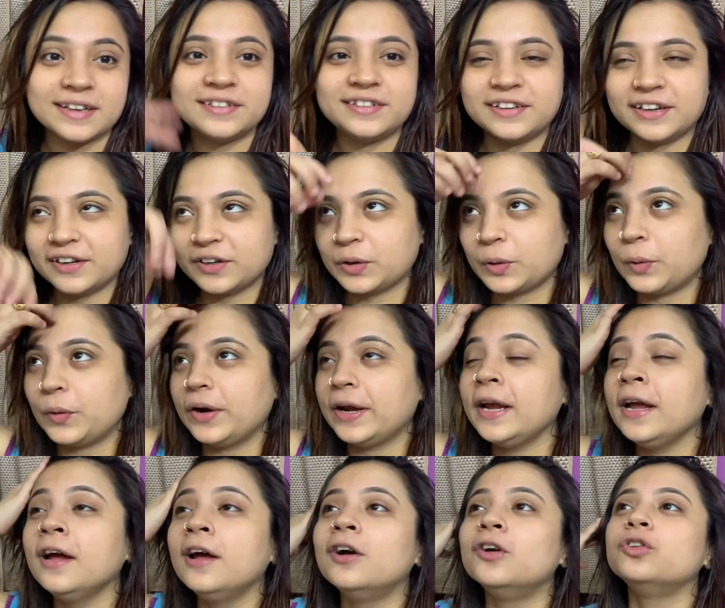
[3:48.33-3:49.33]
শেয়ার করি
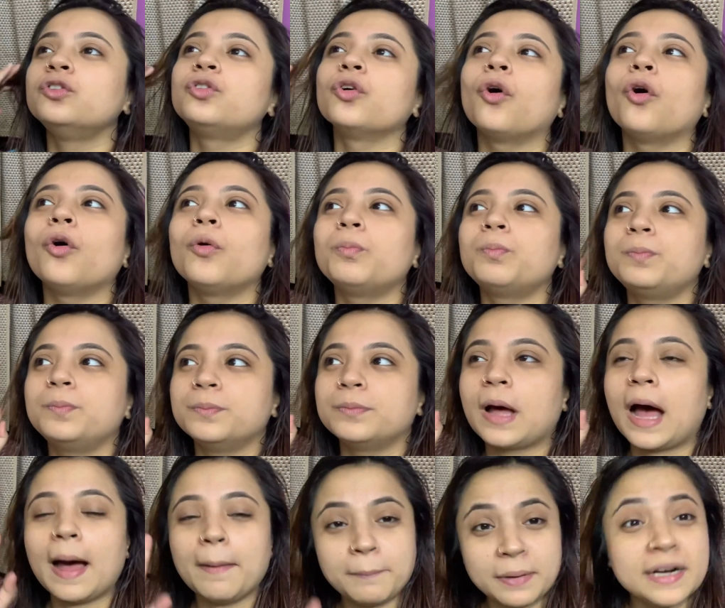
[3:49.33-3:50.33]
তো
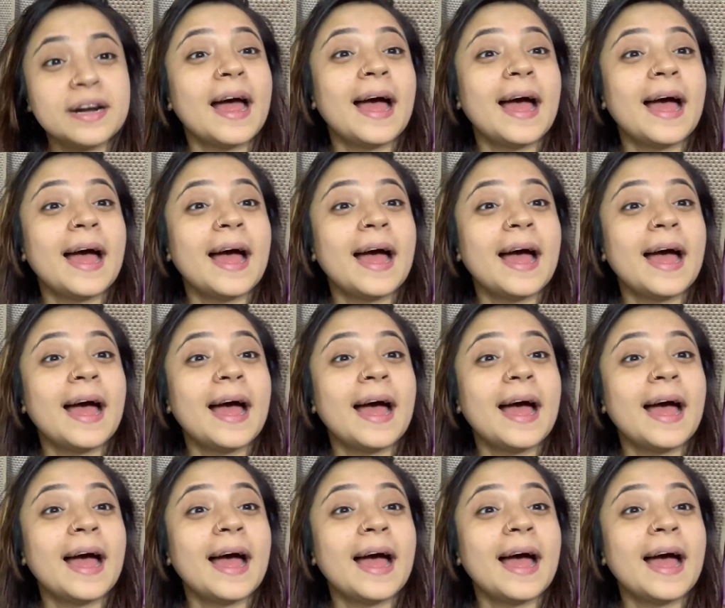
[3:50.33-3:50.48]
আমার